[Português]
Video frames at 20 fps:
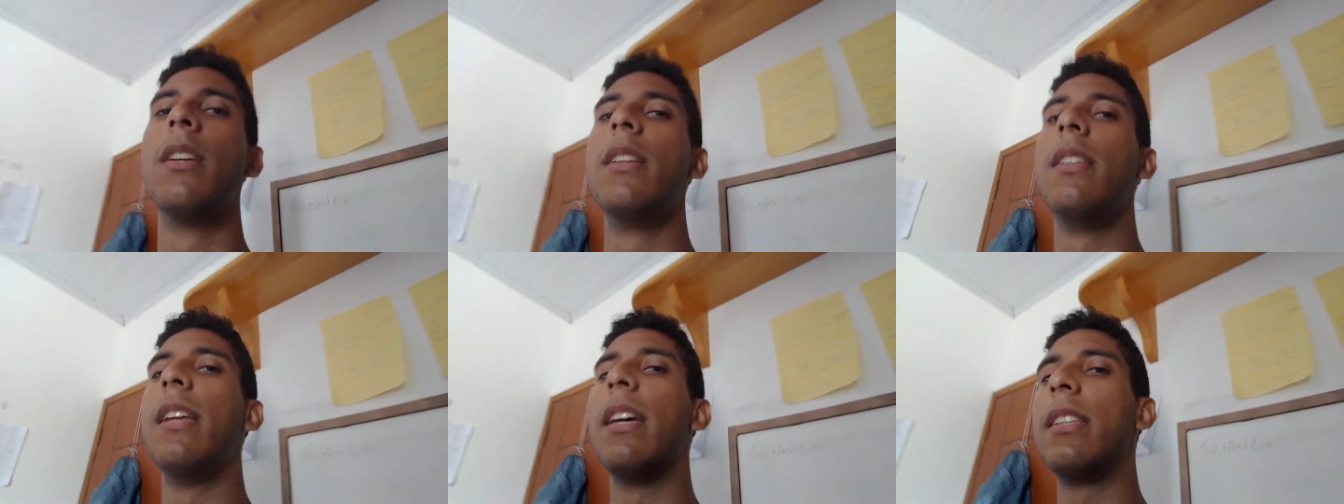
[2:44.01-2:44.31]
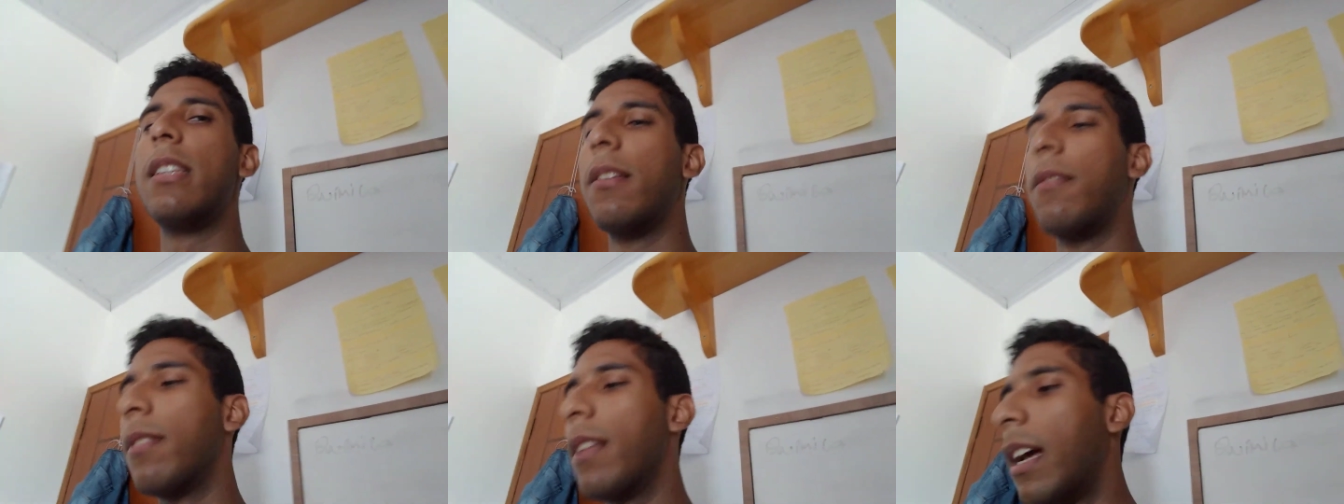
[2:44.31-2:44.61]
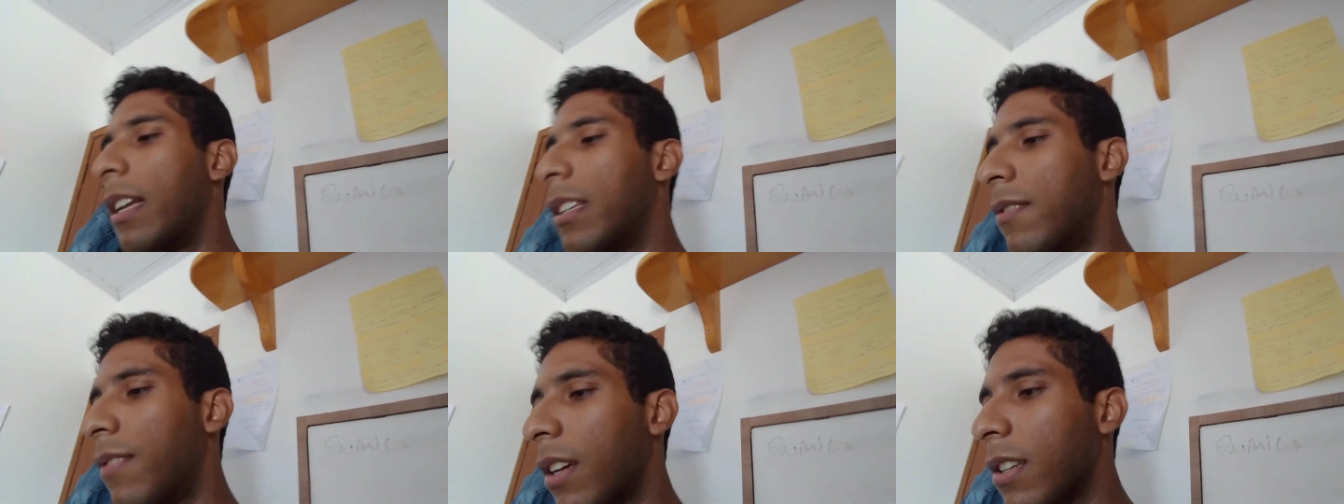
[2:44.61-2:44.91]
Né, teve
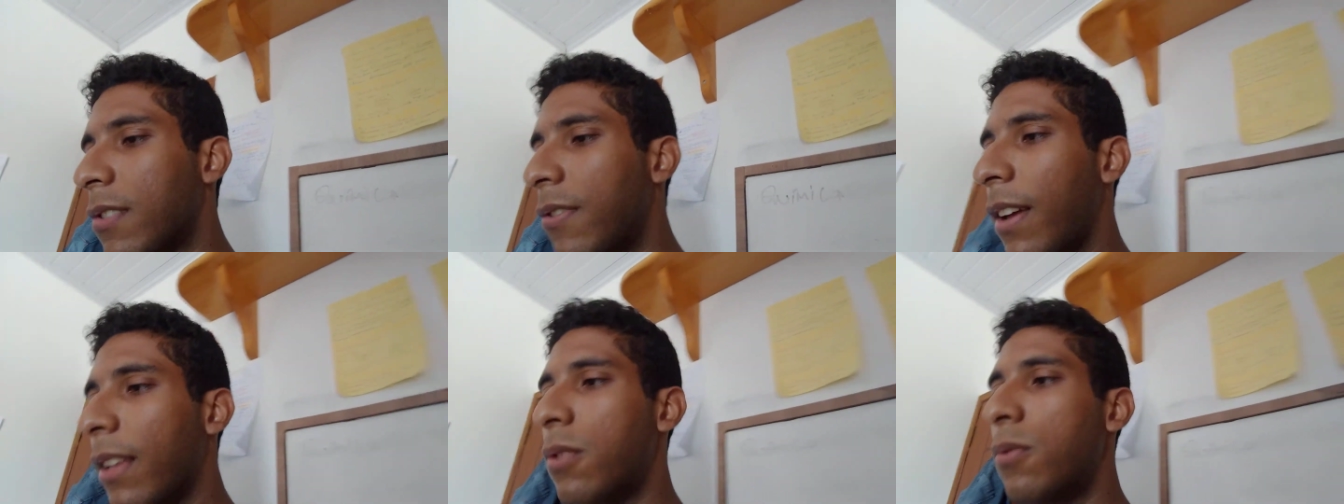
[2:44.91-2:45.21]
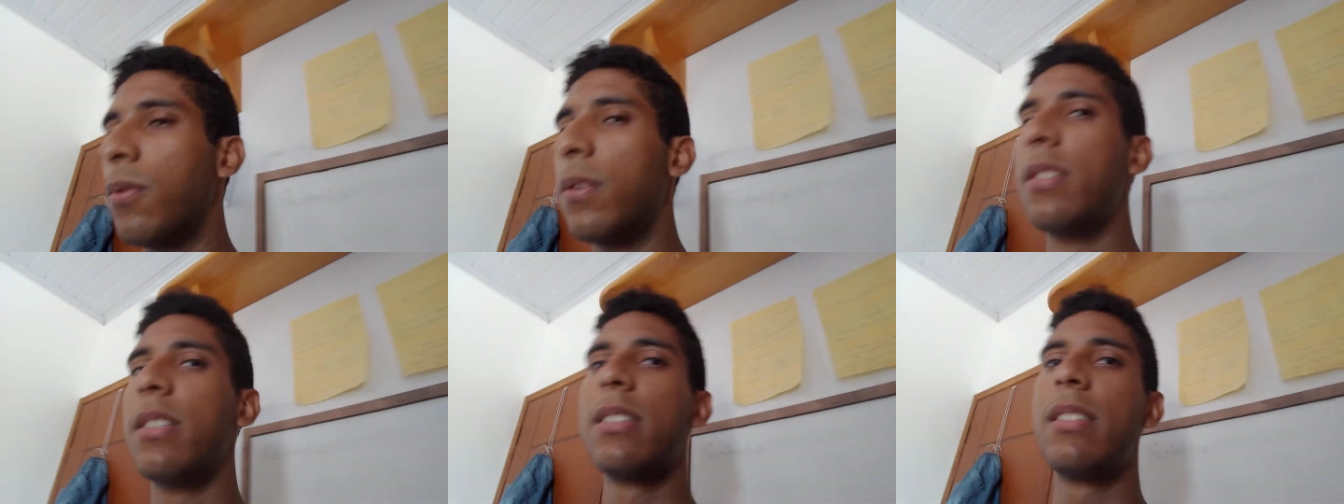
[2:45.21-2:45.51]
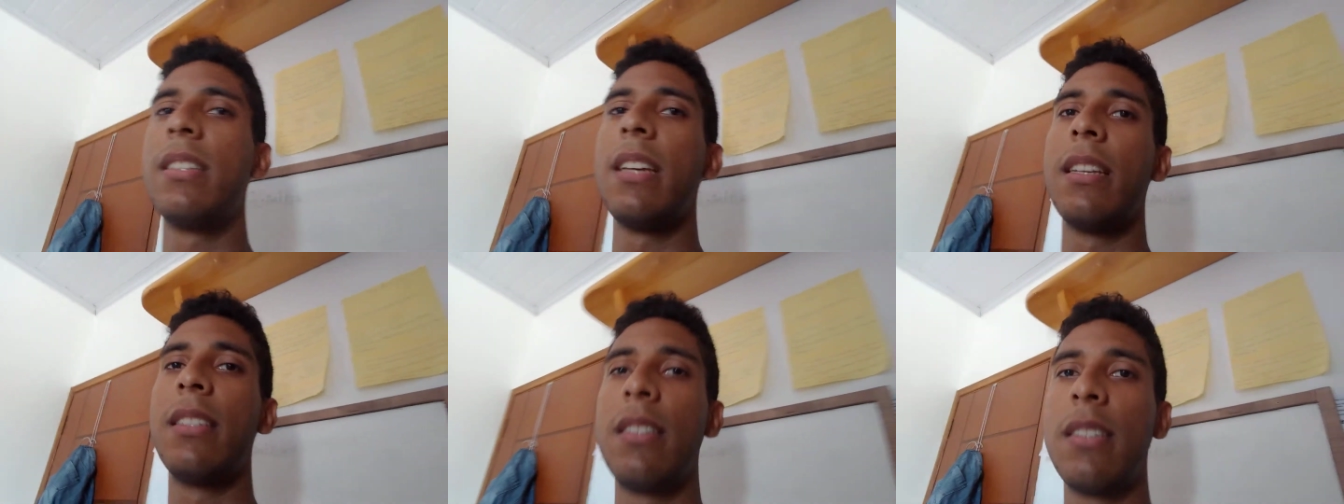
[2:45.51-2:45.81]
lá diversos faturas, a
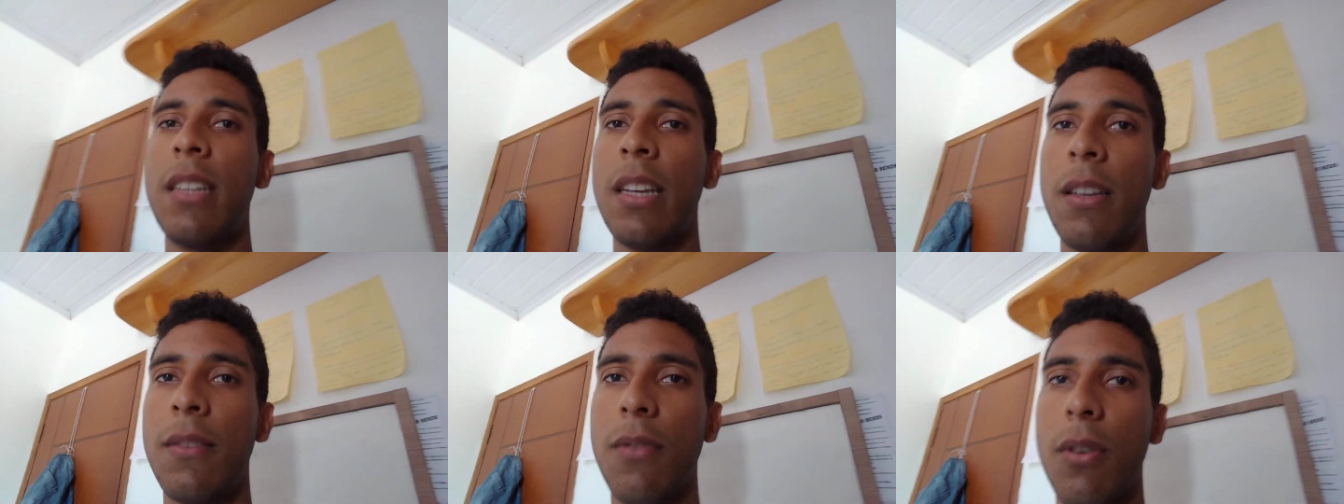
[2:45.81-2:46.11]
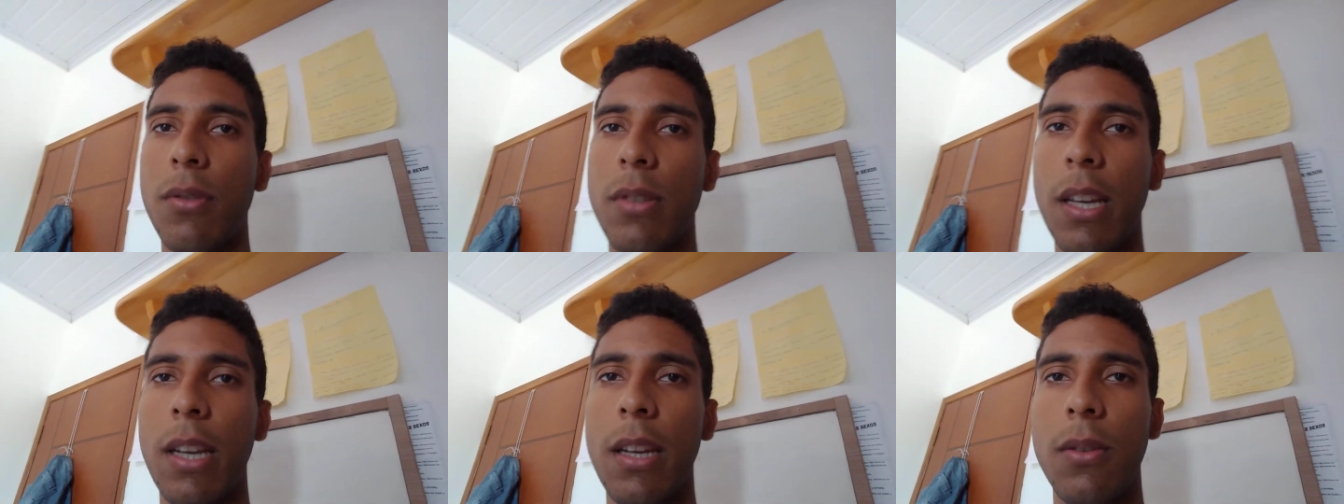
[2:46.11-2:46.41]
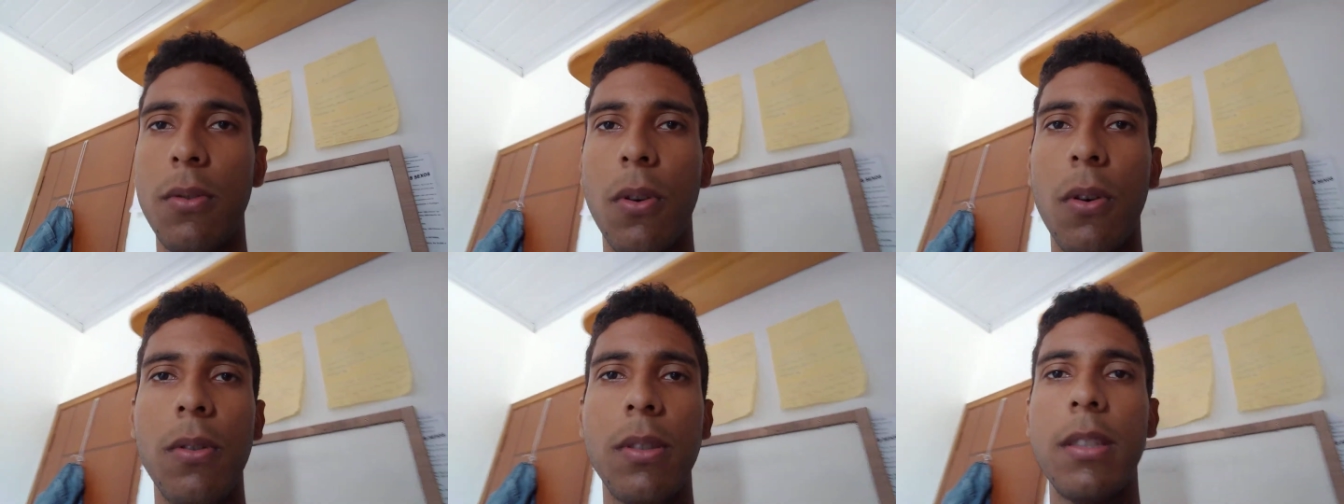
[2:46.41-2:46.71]
CSN Volta
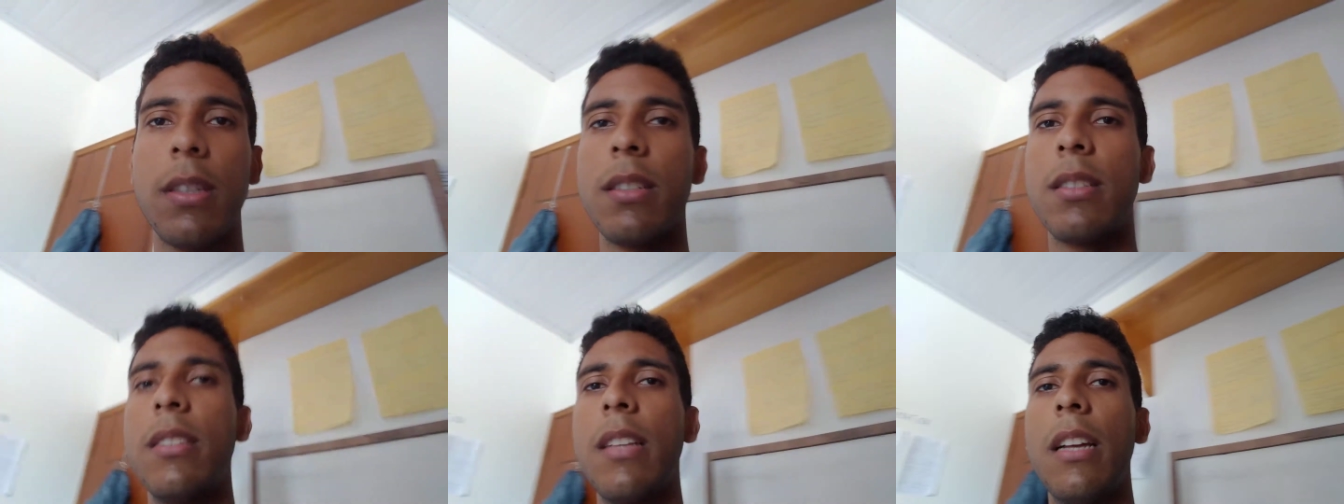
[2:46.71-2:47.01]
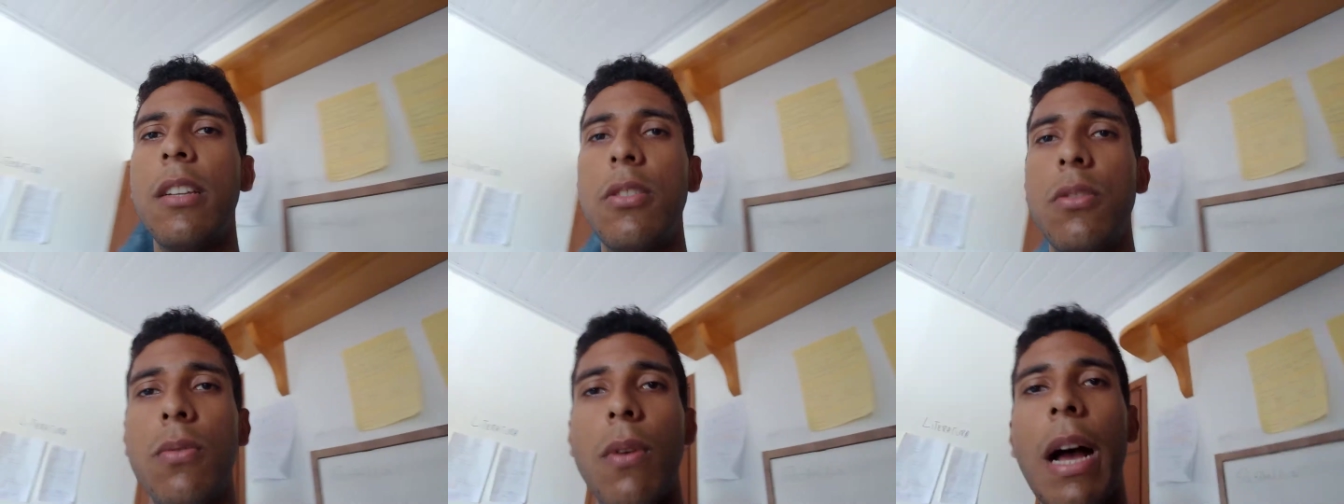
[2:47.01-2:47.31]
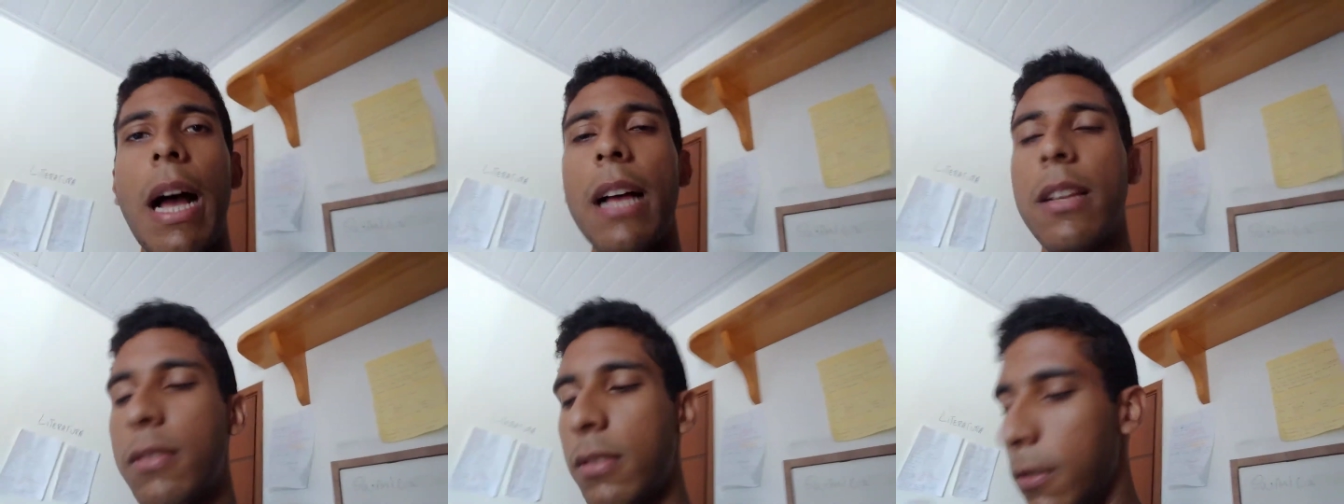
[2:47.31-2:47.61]
Redonda, na Cidade do
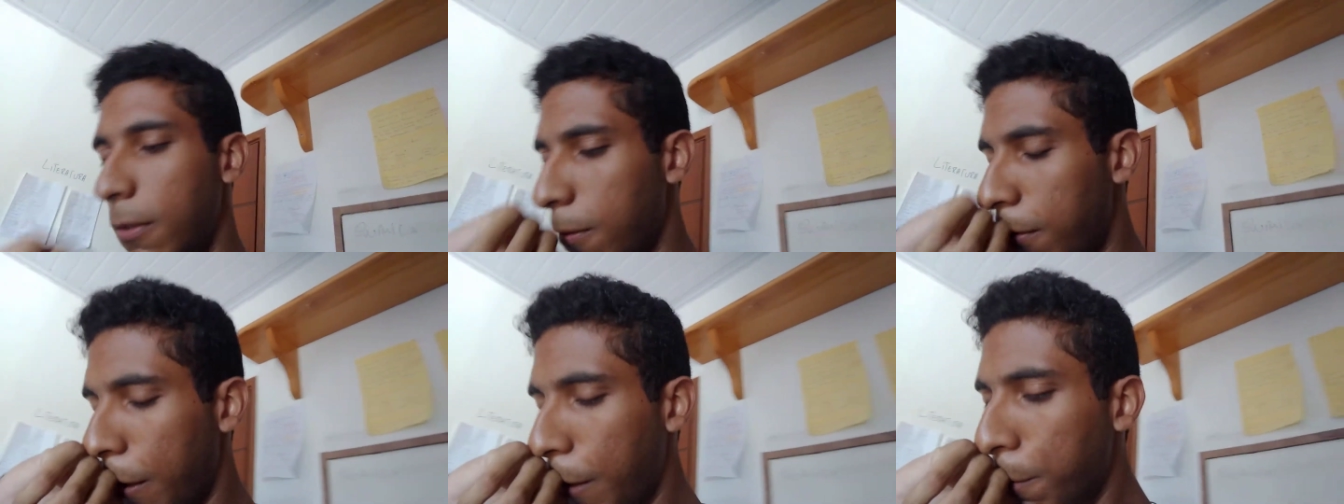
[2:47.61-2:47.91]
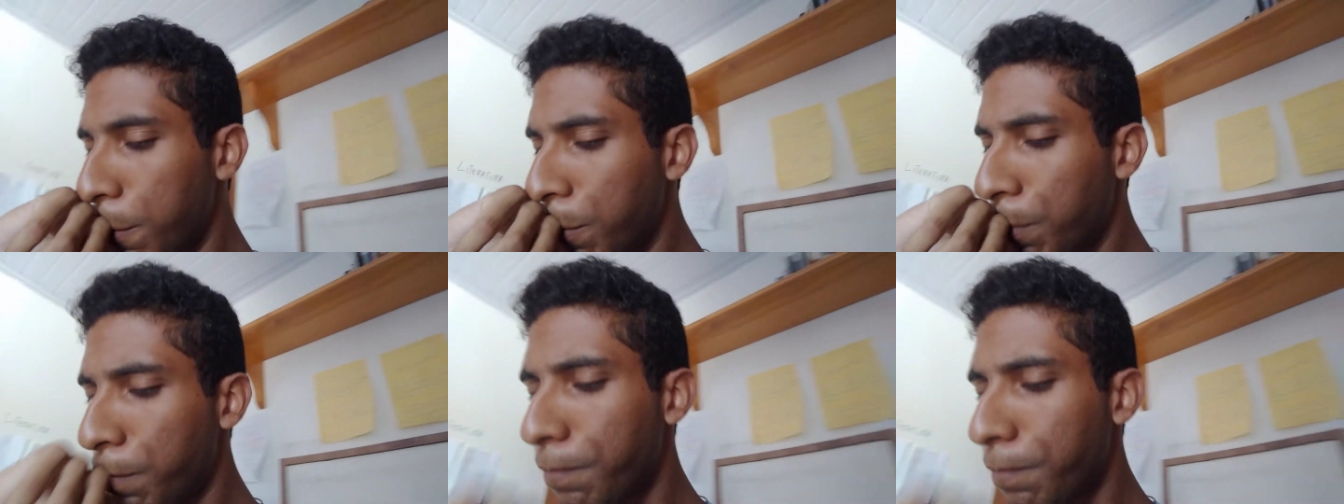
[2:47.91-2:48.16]
Aço, enfim.